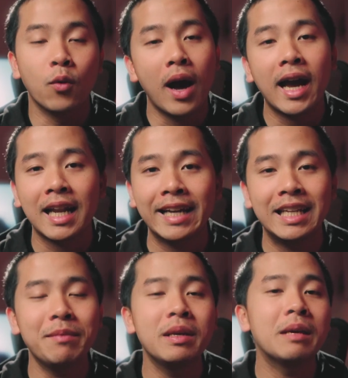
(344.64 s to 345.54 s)
หรือว่าใคร
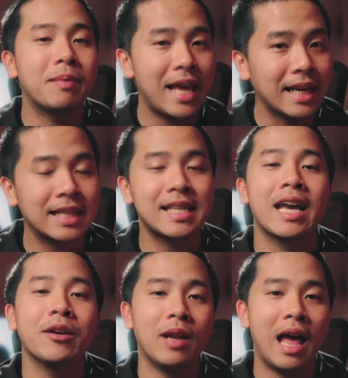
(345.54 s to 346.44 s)
ที่มีเพลงในใจ
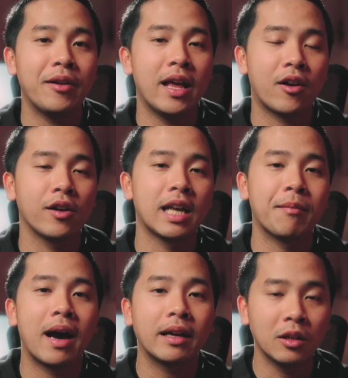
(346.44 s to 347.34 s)
อยู่แล้วเนี่ยก็
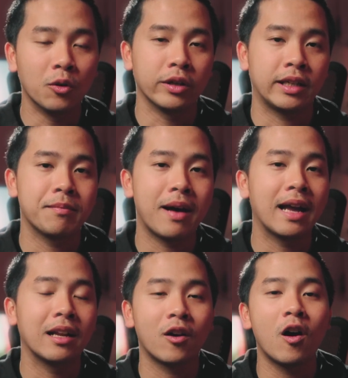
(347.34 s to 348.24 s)
สามารถโหลดกัน
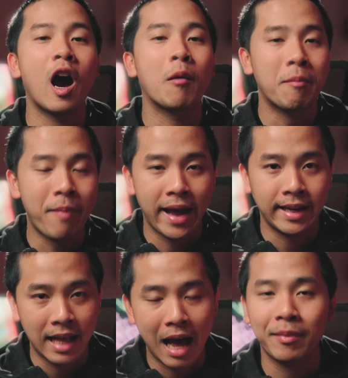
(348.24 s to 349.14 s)
มาแล้วก็เอามาแปะ
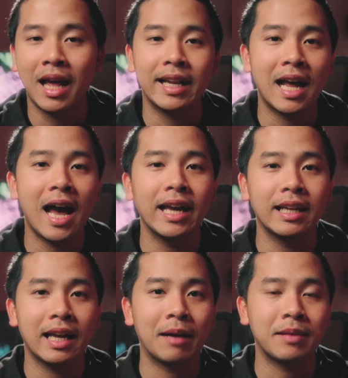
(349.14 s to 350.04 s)
ในไทม์ไลน์ได้
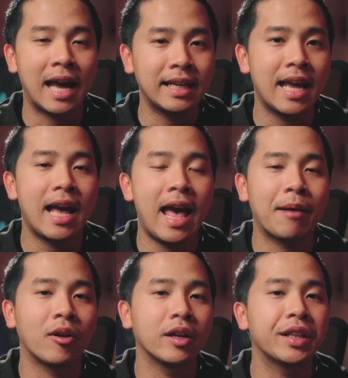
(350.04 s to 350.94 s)
นะครับแต่อันเนี้ยแอ
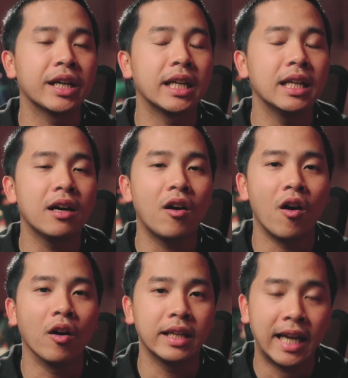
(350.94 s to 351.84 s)
บคอนเซิร์นเรื่องข
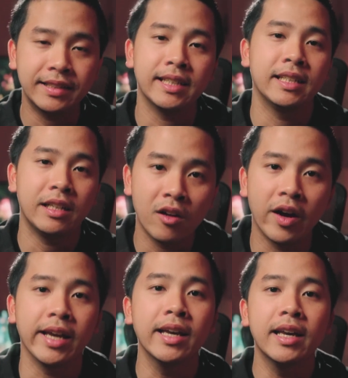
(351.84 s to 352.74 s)
องลิขสิทธิ์นิดห
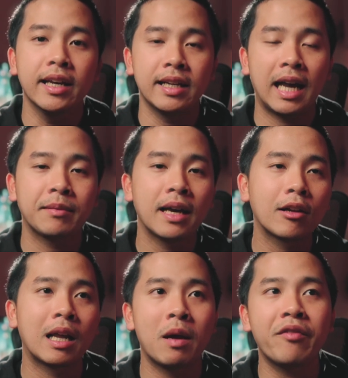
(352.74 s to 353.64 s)
น่อยนะครับถ้า
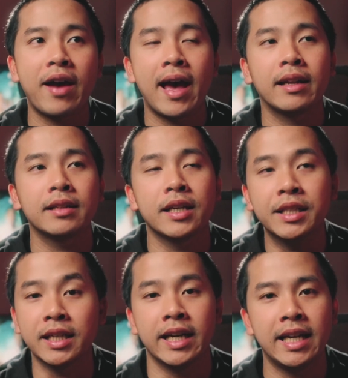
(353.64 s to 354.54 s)
เราทำให้แฟน
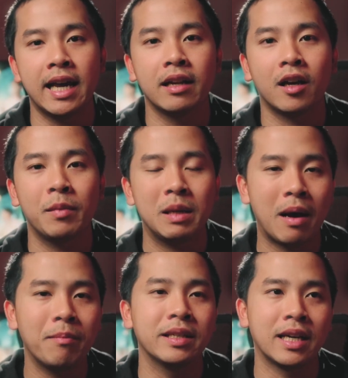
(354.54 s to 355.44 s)
เฉยๆเนี่ยแล้วก็ไม่ได้
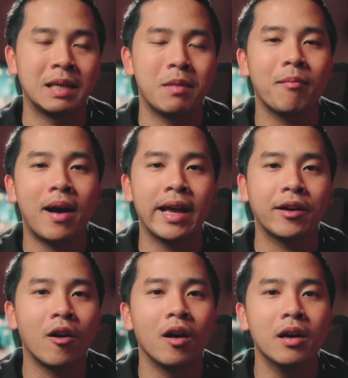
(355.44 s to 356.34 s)
พับลิชอะไรมากมาย
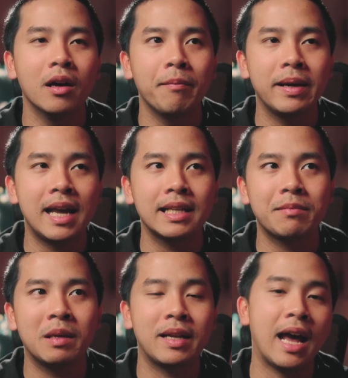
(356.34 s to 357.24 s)
ก็ไม่น่า
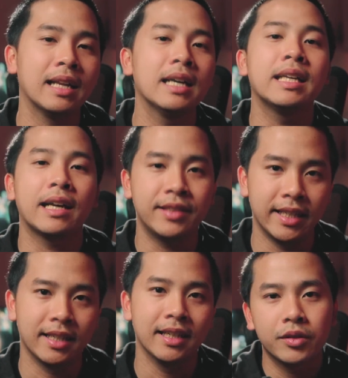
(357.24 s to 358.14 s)
จะมีปัญหาเรื่องลิข
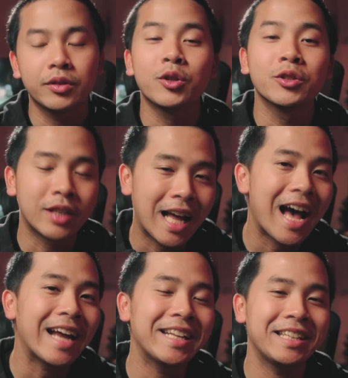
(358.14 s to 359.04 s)
สิทธิ์ ส่วนสุด
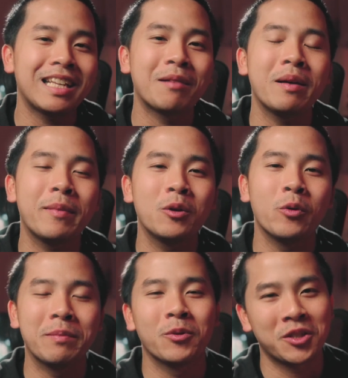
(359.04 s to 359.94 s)
ท้ายเนี่ยที่จะทำให้มันดู
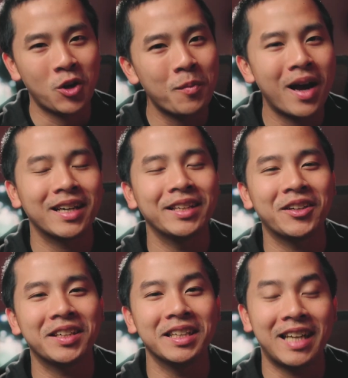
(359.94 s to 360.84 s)
อิโมชันอลมากขึ้นก็คื